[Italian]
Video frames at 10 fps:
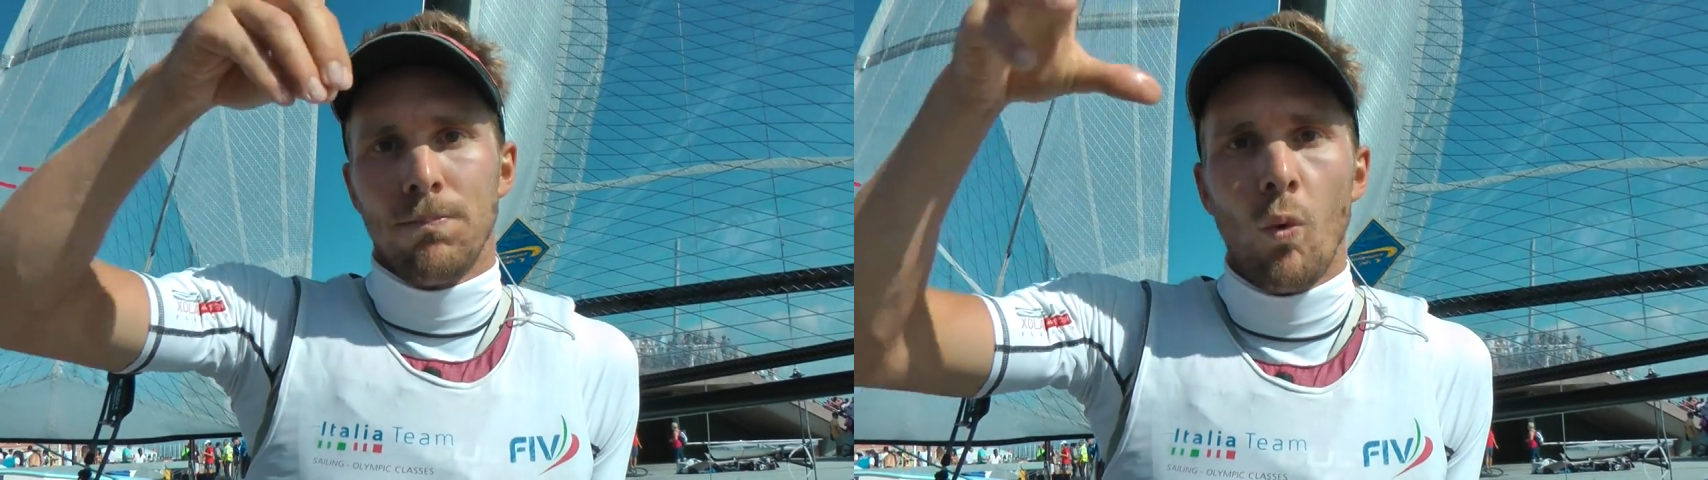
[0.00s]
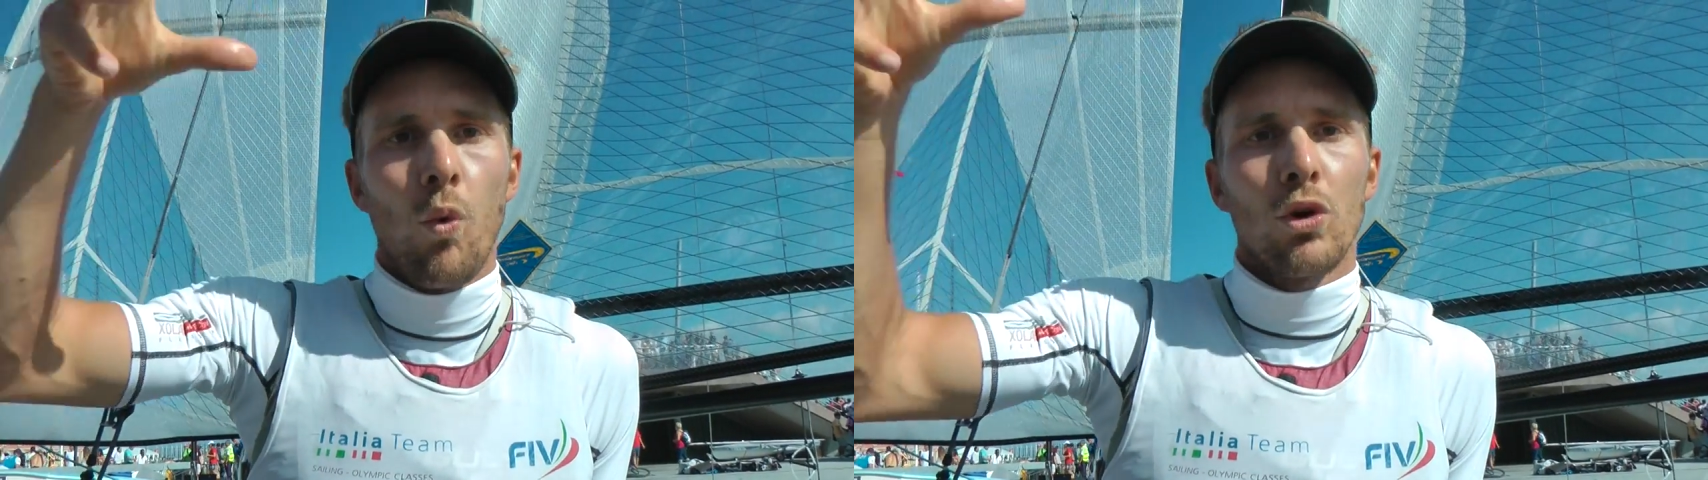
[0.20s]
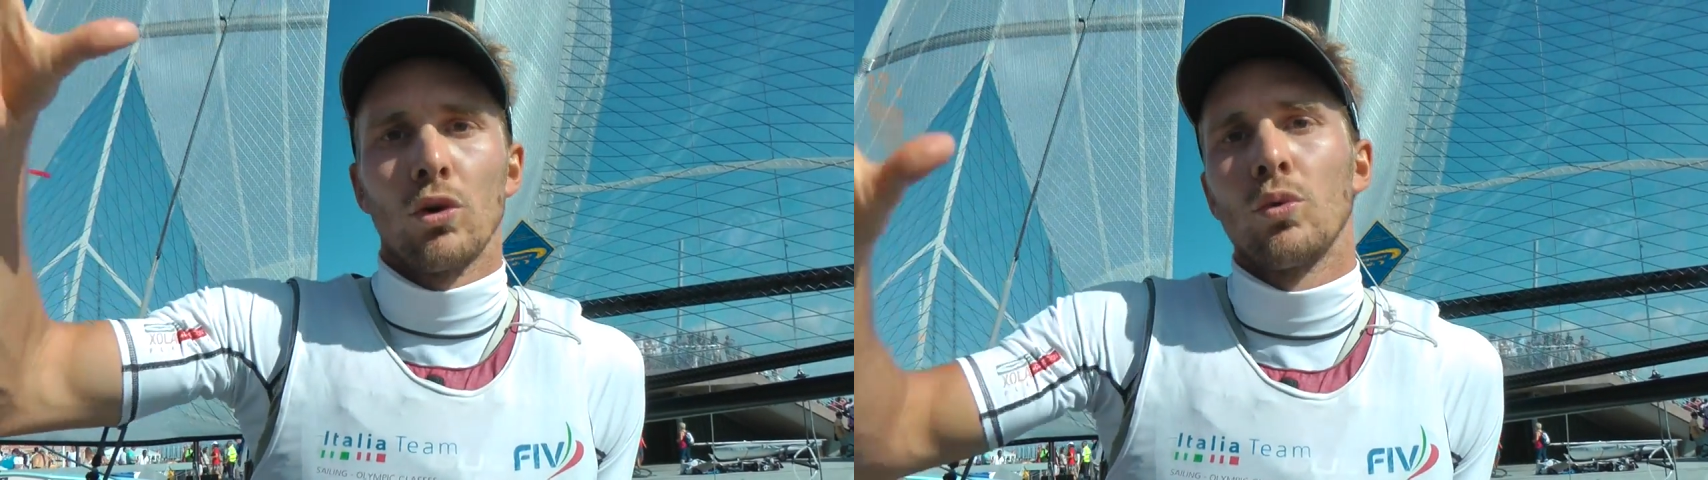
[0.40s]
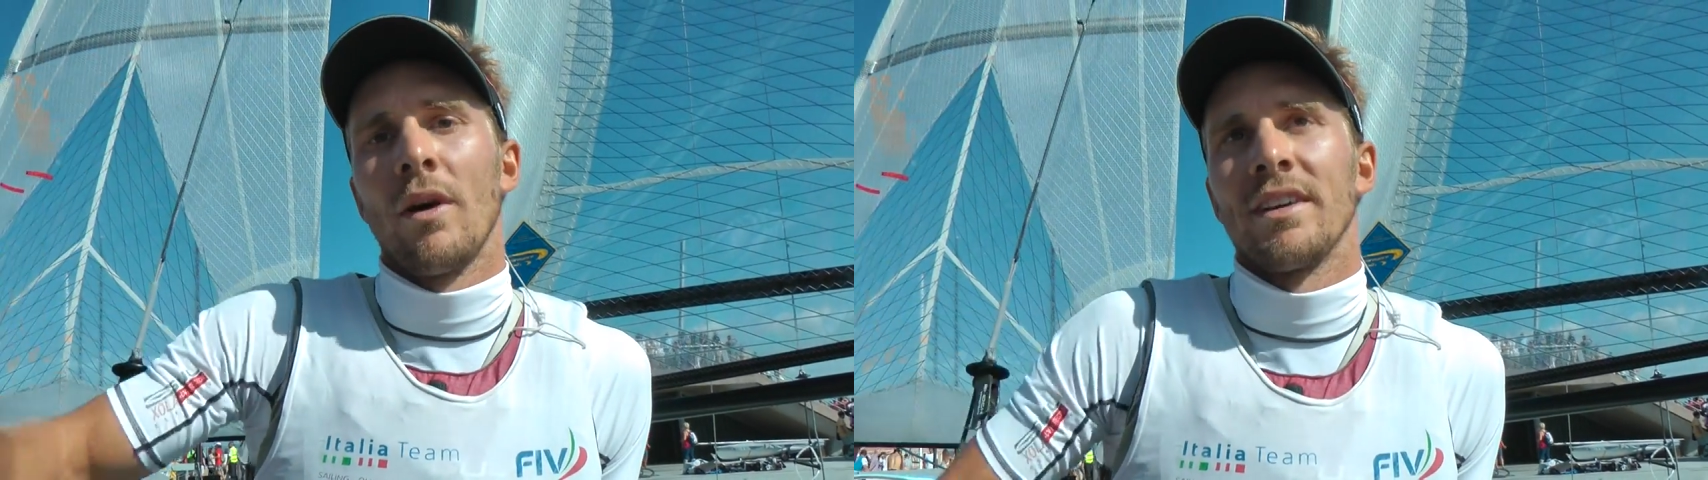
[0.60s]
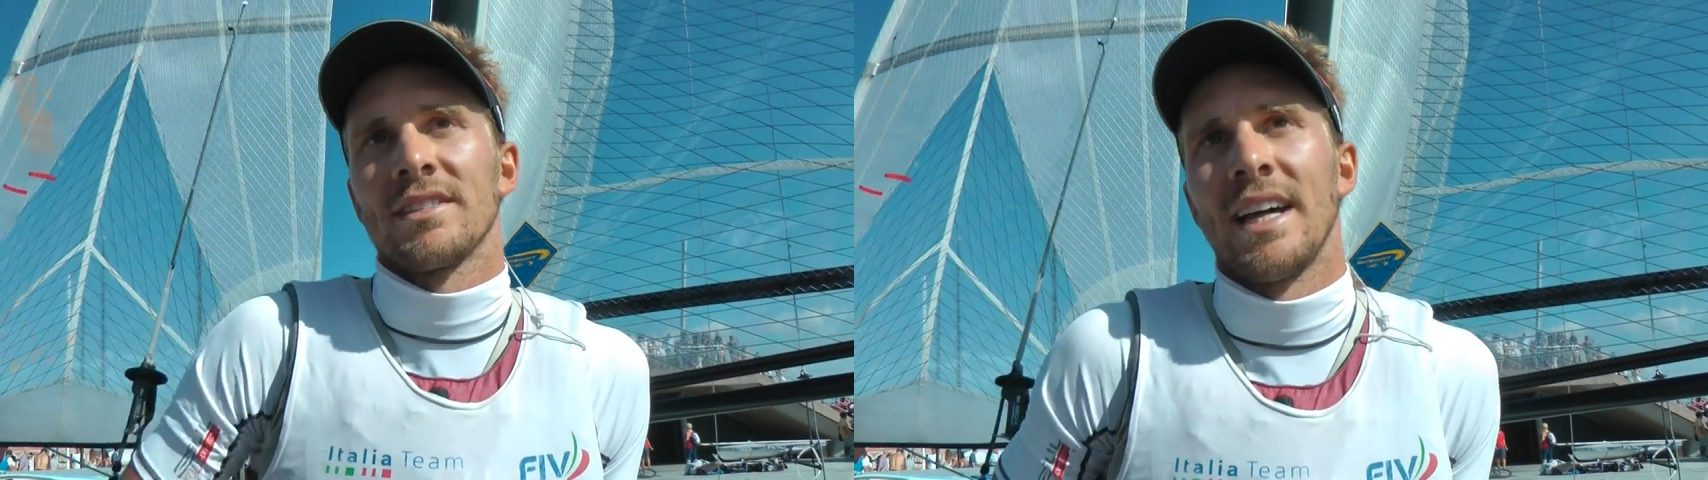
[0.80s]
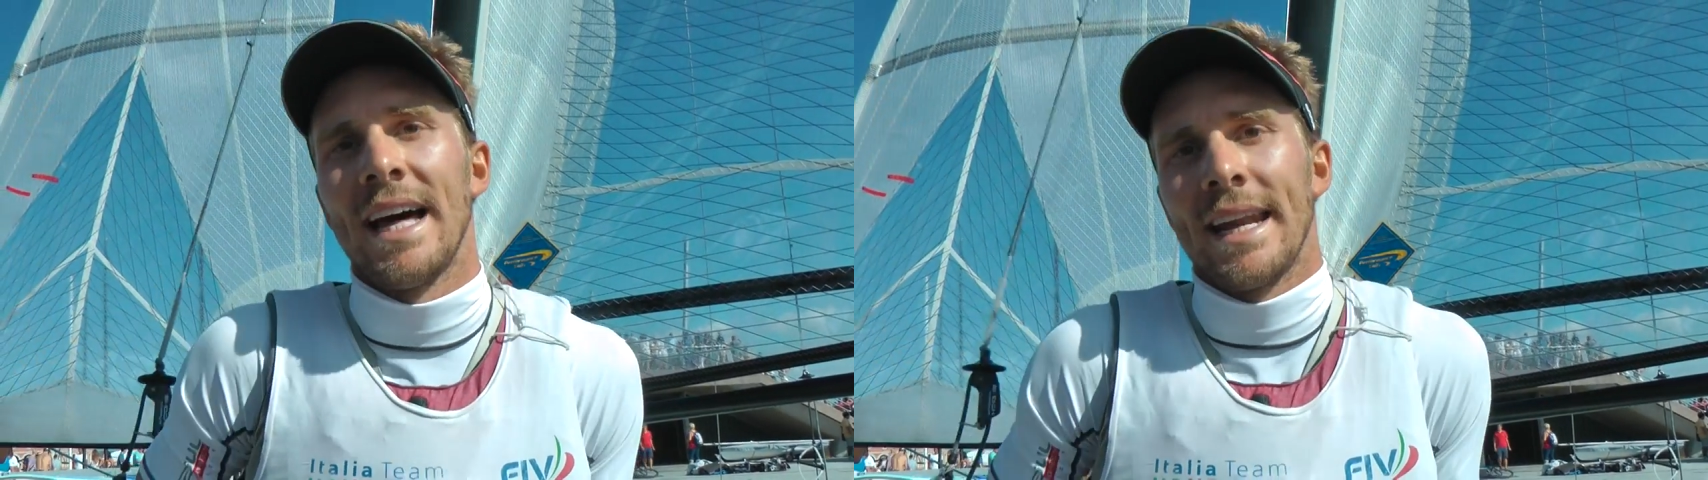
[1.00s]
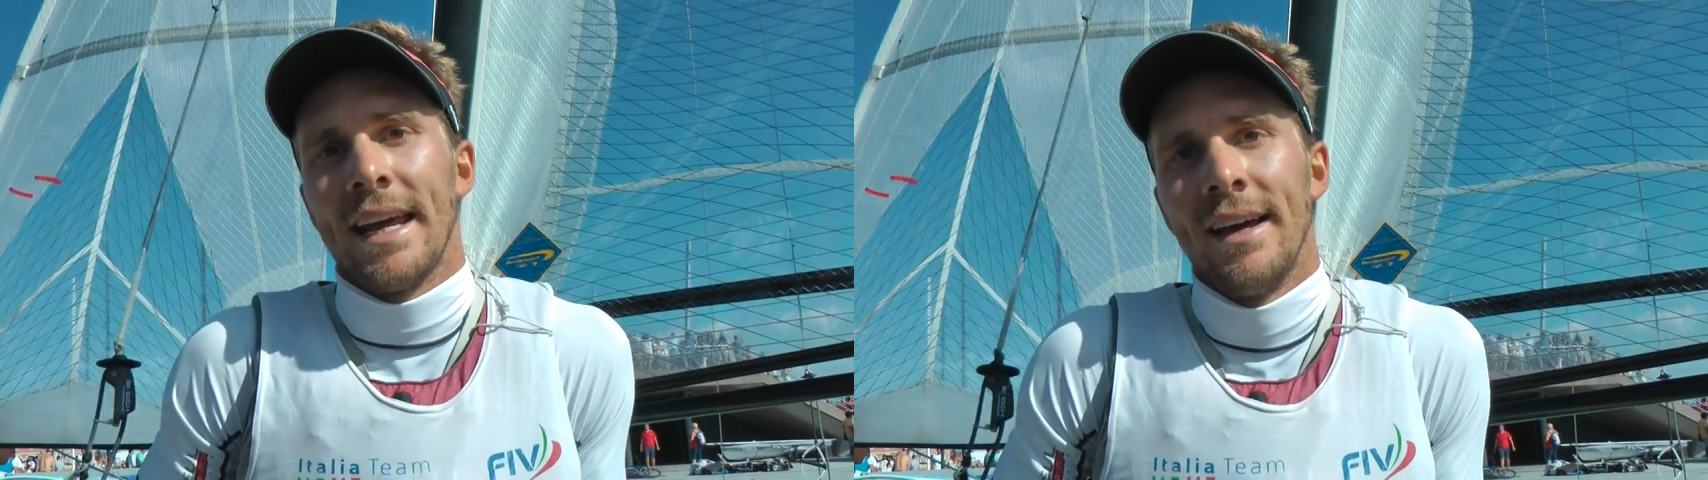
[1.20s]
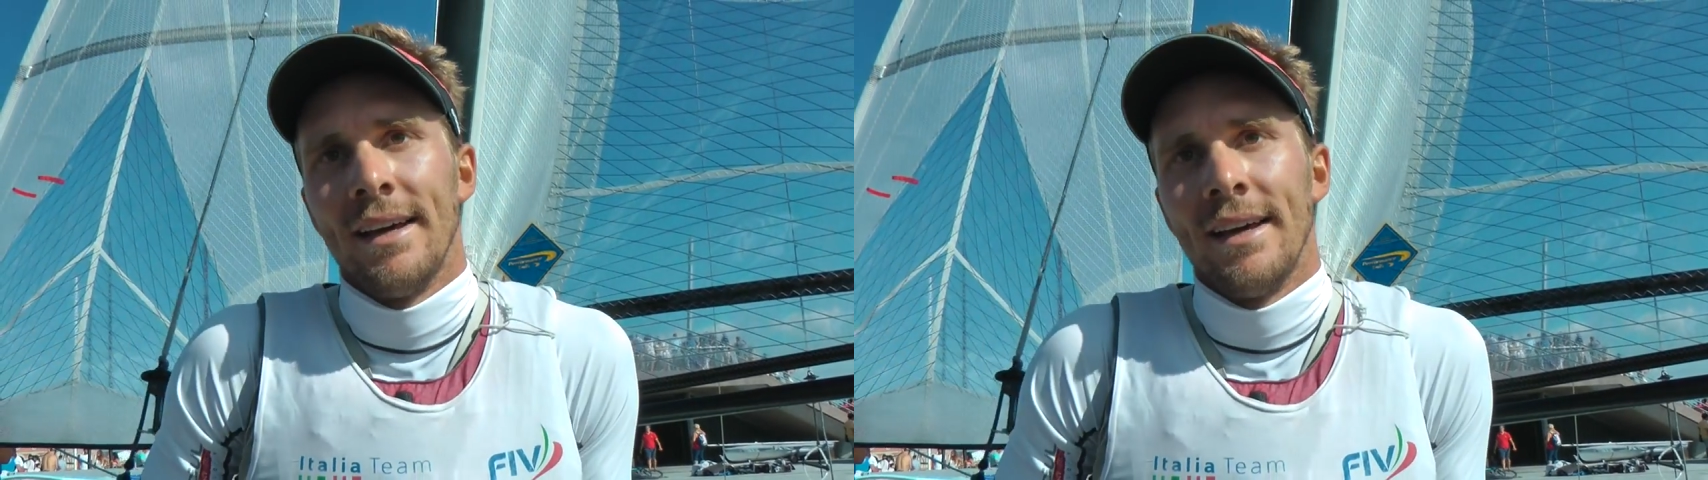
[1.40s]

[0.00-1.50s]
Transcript: uno o due avversari,